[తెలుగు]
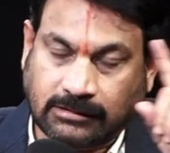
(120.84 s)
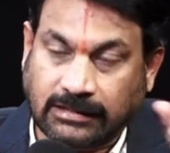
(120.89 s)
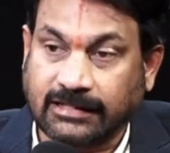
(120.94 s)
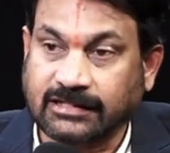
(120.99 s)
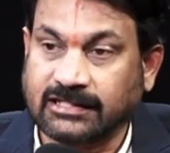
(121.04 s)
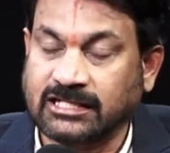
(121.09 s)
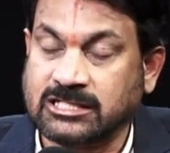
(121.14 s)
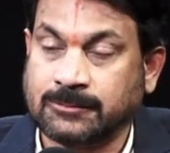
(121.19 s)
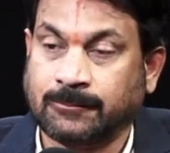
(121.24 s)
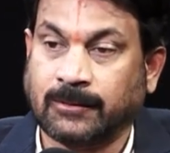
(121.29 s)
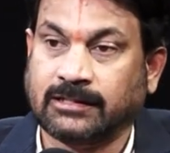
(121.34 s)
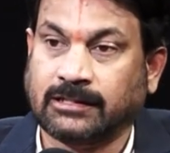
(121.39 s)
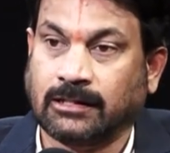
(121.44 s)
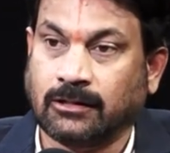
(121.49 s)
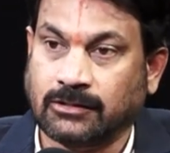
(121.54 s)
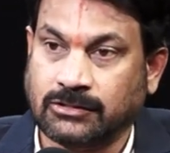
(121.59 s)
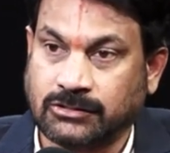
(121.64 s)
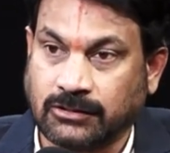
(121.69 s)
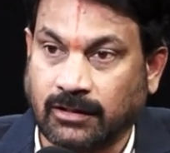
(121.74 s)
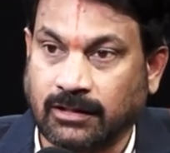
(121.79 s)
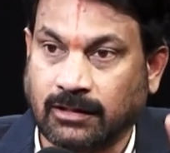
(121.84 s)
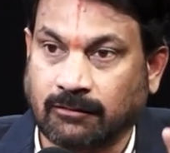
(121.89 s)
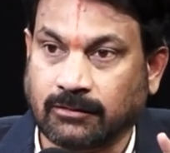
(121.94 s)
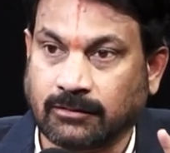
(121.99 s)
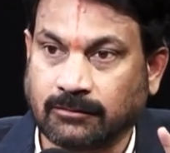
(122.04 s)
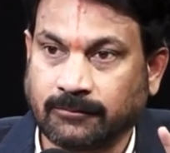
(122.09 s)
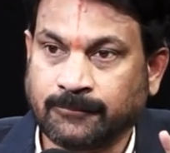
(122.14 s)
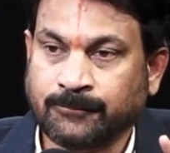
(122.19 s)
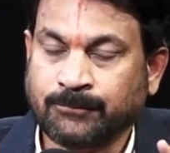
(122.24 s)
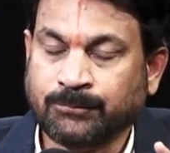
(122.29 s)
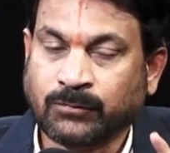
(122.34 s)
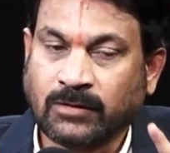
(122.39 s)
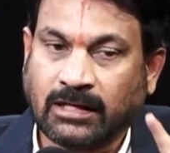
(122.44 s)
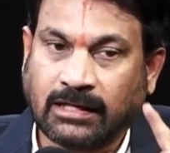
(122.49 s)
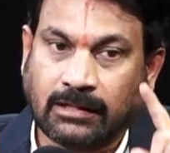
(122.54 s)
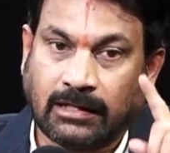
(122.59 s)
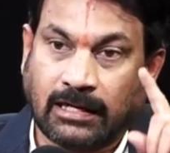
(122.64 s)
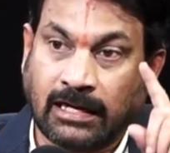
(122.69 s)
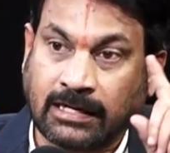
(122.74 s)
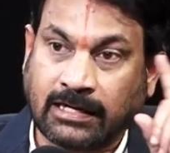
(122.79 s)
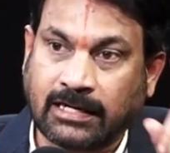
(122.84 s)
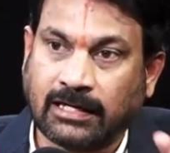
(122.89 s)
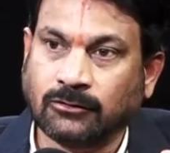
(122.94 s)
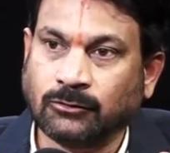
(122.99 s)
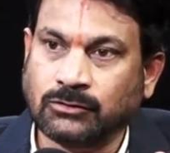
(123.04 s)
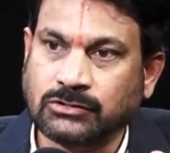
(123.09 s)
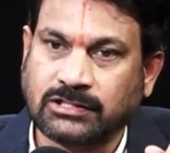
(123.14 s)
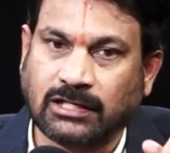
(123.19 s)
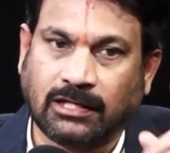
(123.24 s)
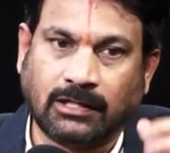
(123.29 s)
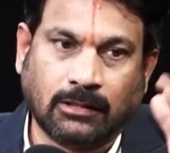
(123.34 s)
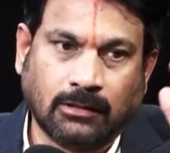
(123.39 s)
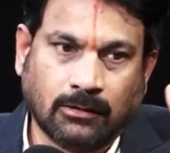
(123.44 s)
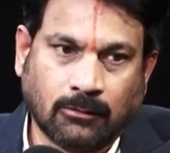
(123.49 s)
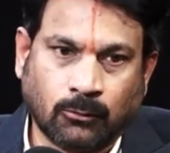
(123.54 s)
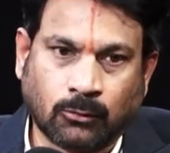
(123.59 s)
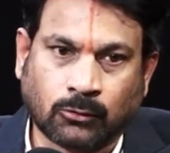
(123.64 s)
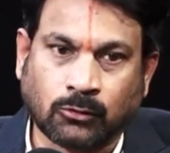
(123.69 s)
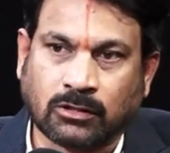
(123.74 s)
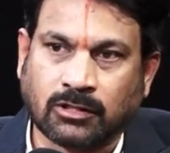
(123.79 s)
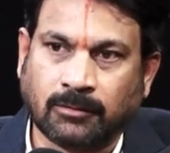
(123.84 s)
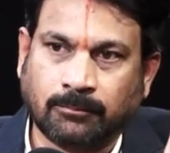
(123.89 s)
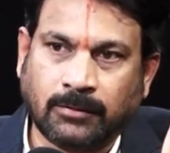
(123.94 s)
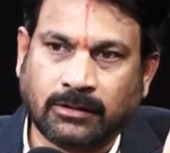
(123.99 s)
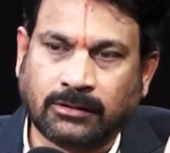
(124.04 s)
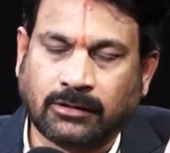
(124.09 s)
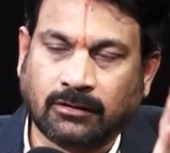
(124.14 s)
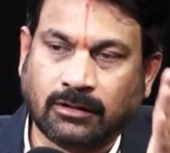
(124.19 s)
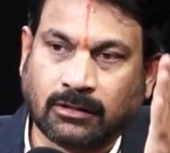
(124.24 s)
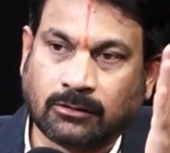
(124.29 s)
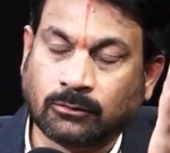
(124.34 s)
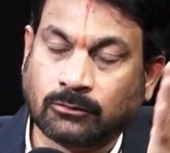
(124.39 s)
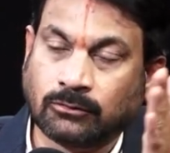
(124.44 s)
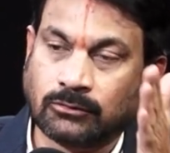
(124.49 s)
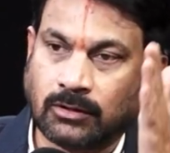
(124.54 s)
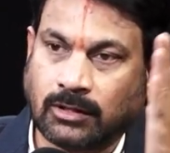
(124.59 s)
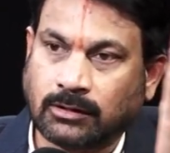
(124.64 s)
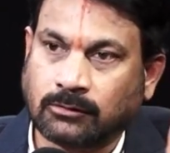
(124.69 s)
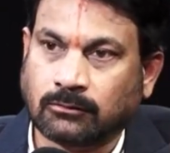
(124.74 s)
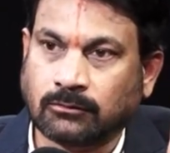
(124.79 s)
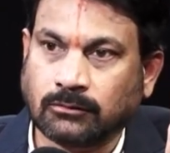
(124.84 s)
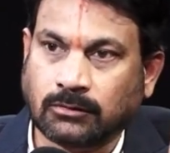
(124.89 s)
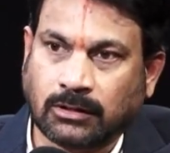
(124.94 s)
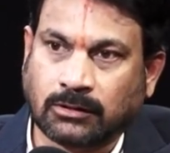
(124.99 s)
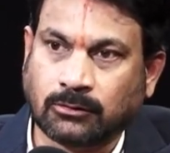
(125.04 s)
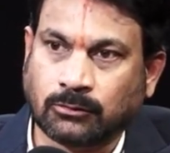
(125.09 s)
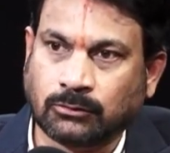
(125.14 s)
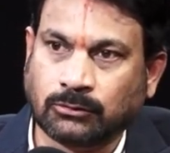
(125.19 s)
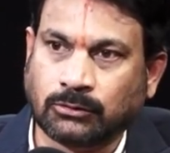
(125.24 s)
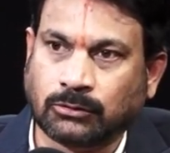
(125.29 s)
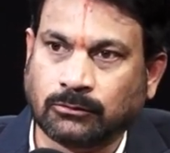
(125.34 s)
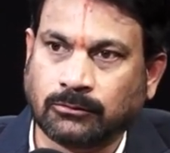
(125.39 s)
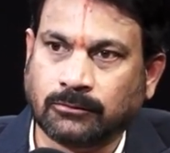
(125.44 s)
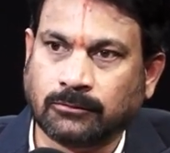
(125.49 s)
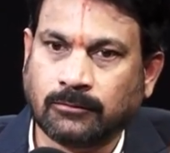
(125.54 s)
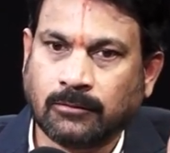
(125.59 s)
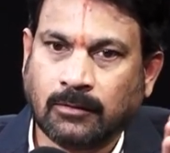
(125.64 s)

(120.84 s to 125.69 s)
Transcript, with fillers: కాంగ్రెస్ పార్టీలో జాయిన్ అవ్వడం అక్కడి నుంచి ఒక్కొక్క మెట్టు ఎక్కుకుంటూ ఎక్కుకుంటూ ఎక్కుకుంటూ